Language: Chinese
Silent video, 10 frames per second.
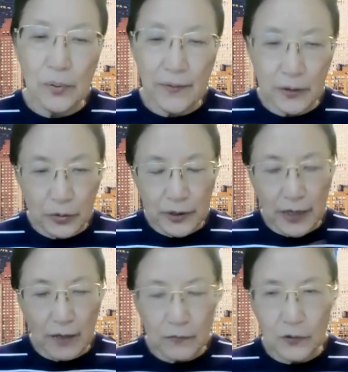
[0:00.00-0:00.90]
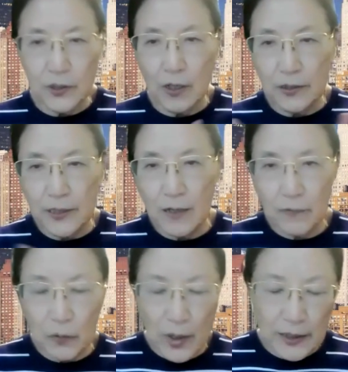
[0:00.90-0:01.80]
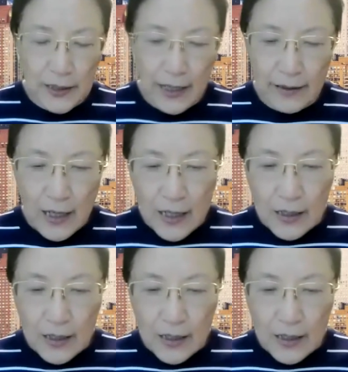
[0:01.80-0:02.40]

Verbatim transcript: 比方说像佛教，像佛光山